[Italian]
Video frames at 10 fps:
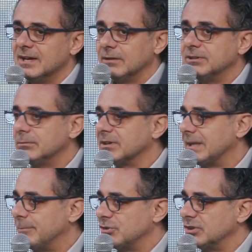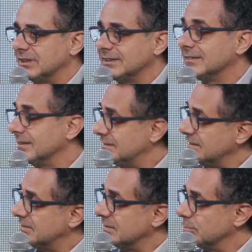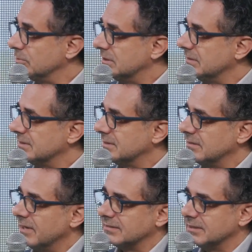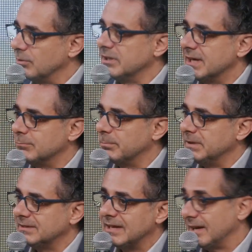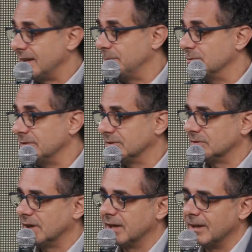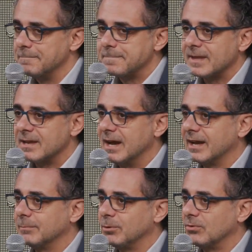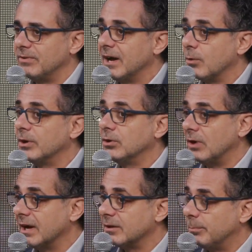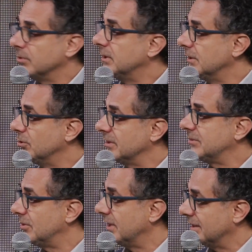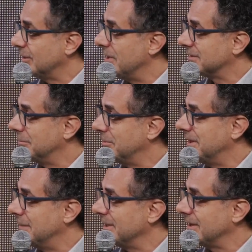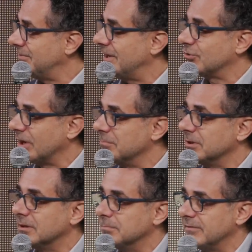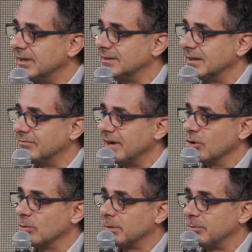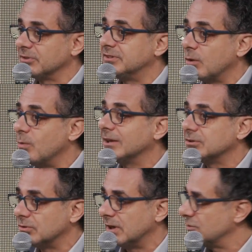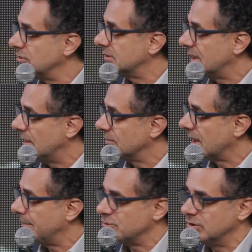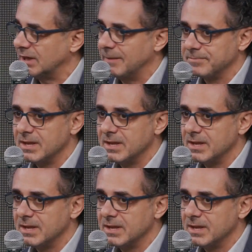E quindi guardiamo le città da tantissimi punti di vista diversi, da quelli della mobilità, che abbiamo visto anche, anche poco fa, a quello anche un po' dell'innovazione che riguarda poi la maker fair, cioè i, i brevetti che vengono proposti e quanto la città ha una capacità